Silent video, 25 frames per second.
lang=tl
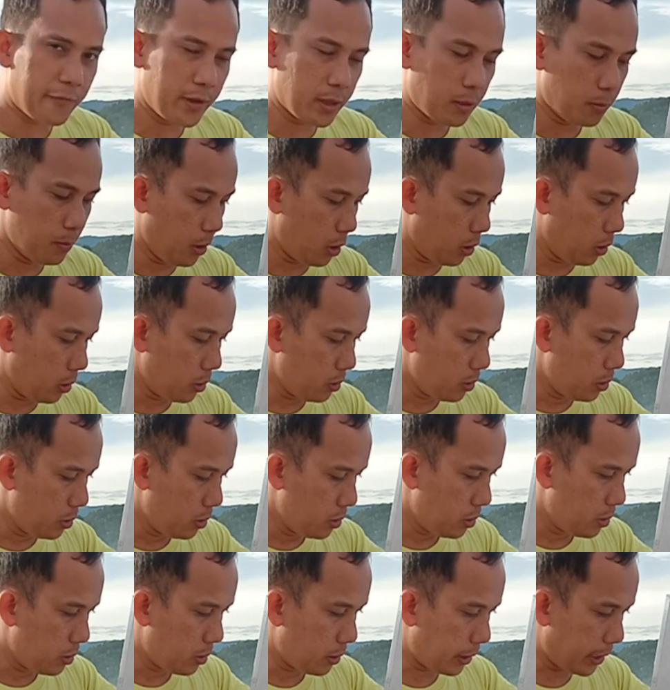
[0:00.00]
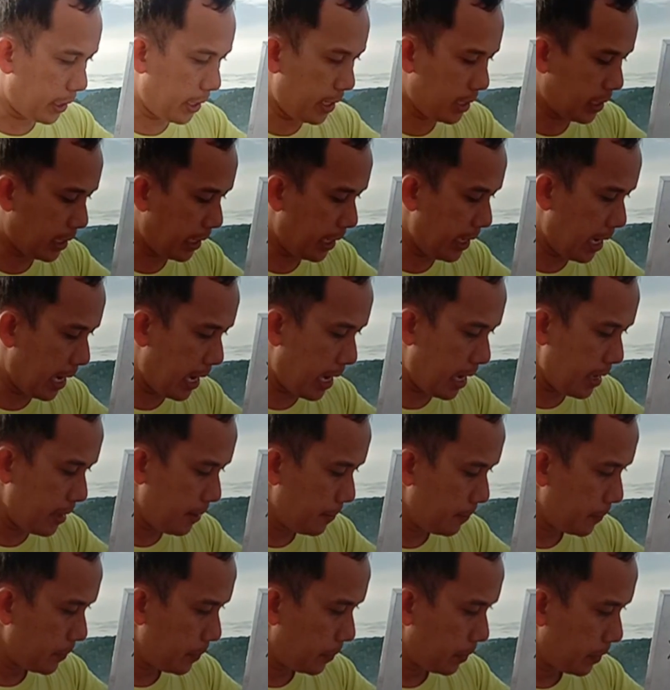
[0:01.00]
mo. Okay? Kaya
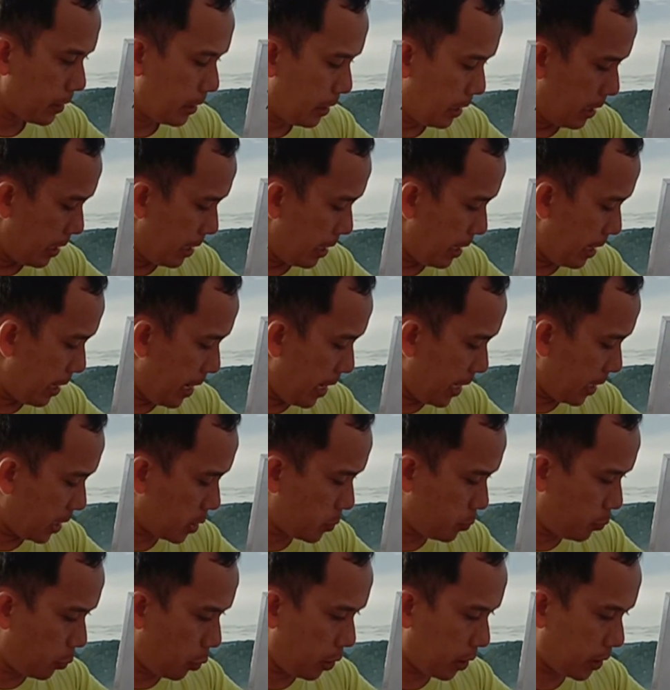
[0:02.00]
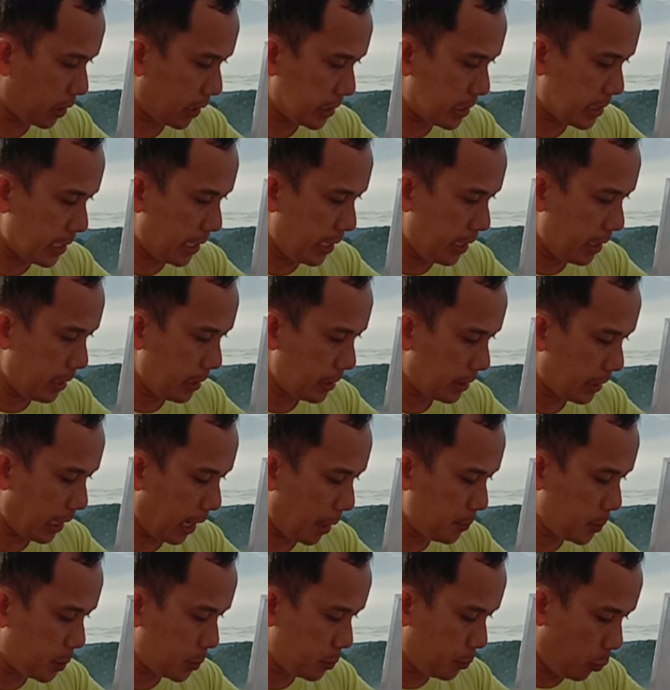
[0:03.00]
export kasi
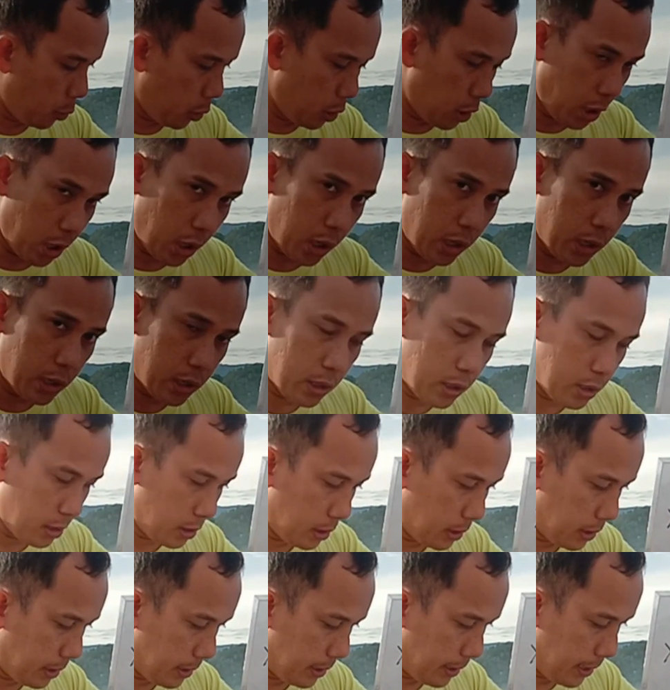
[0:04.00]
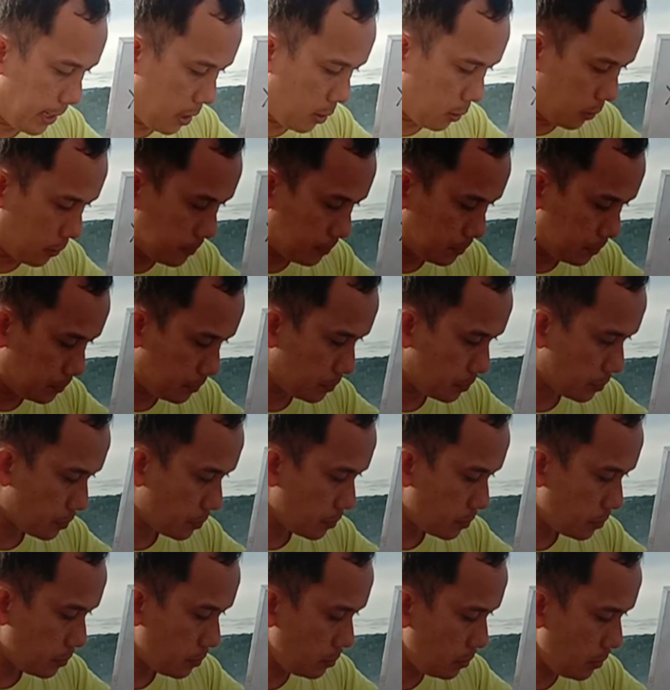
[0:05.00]
times 4. Now,
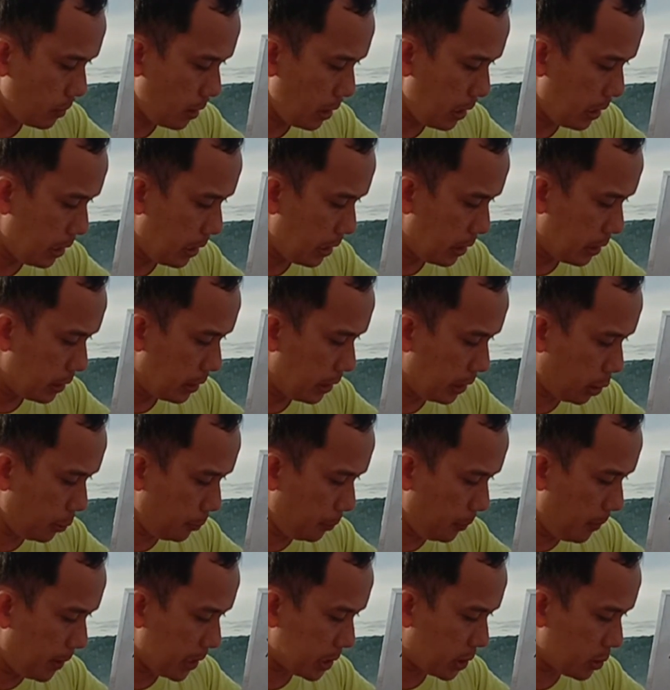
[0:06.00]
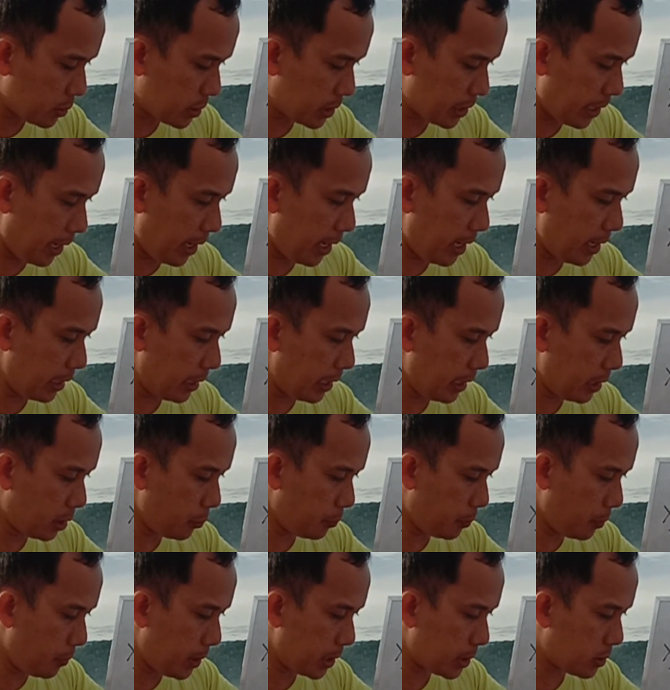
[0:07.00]
dito pumasok si A, dito
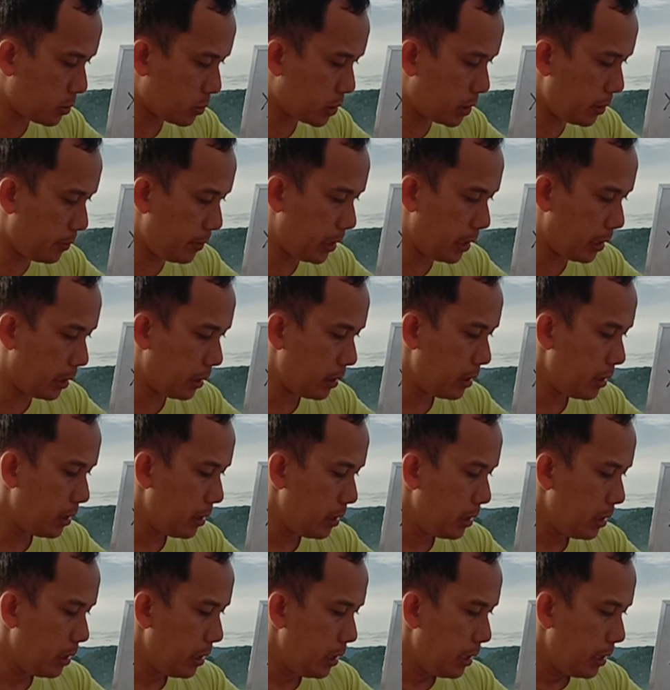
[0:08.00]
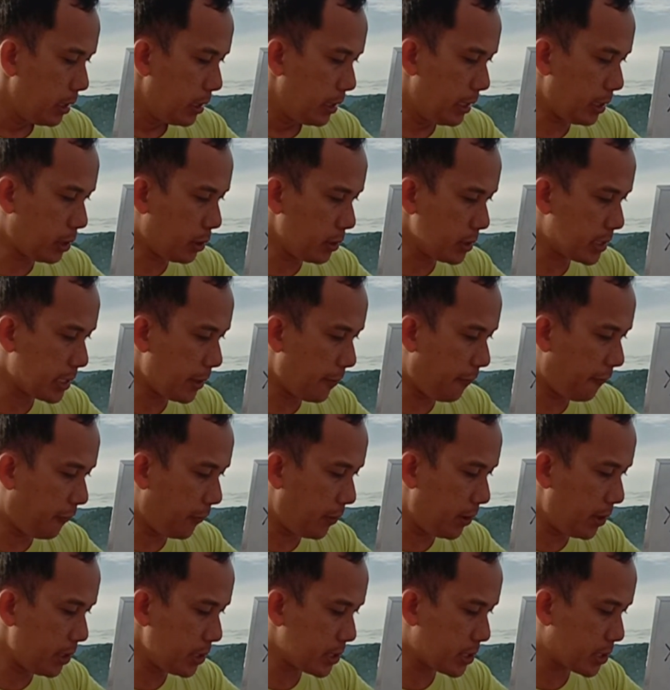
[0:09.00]
pumasok si B dito sa
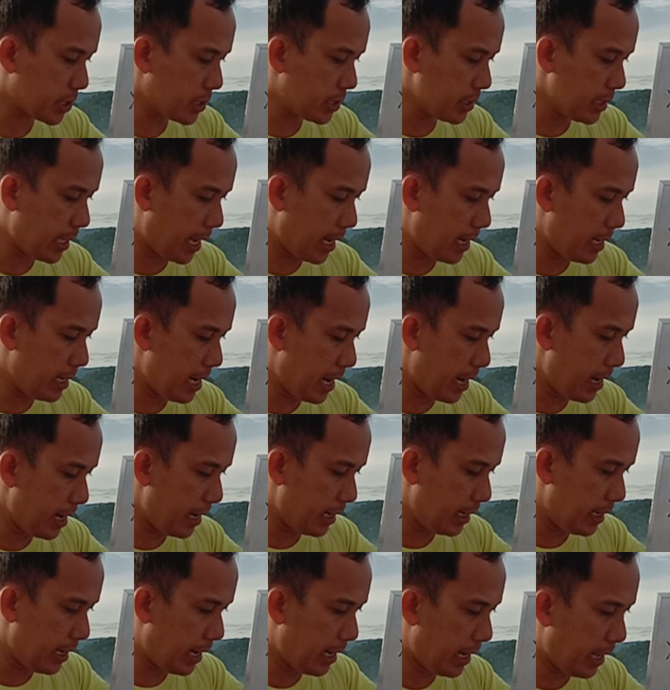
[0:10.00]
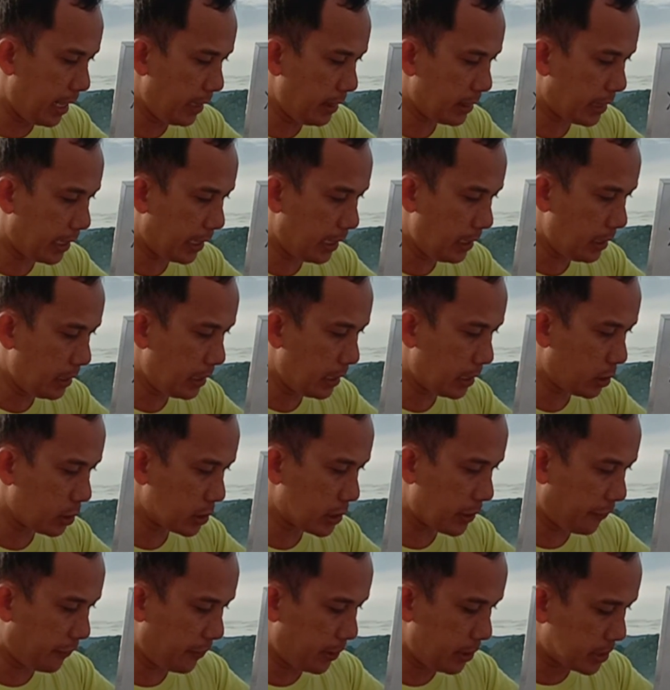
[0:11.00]
first na la, la landing, dito
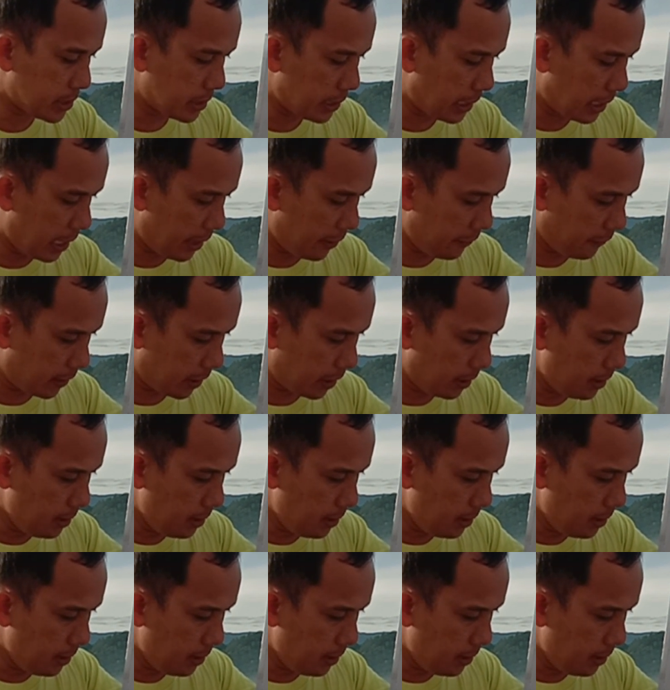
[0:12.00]
sa first nga level,